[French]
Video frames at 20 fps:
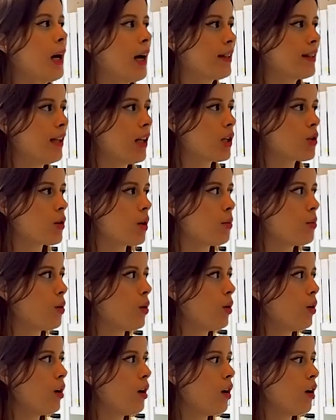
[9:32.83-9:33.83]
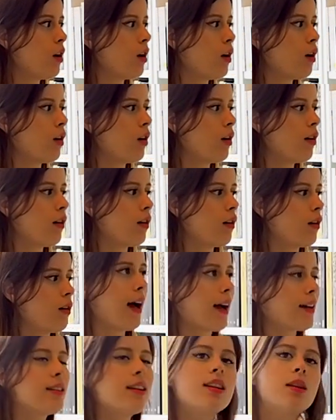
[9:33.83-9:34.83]
le fait de se nourrir intellectuellement,
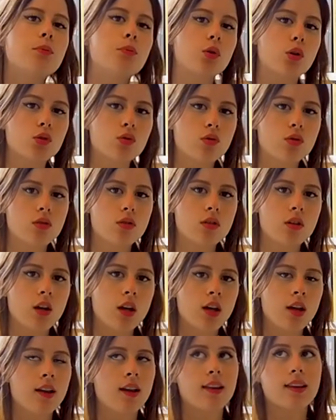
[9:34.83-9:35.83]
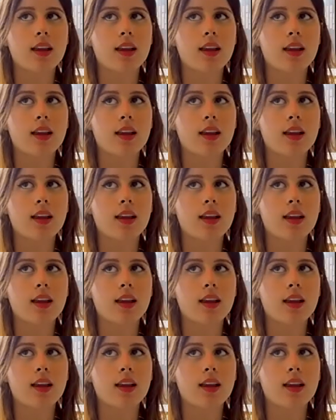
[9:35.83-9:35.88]
c'est pas accessible pour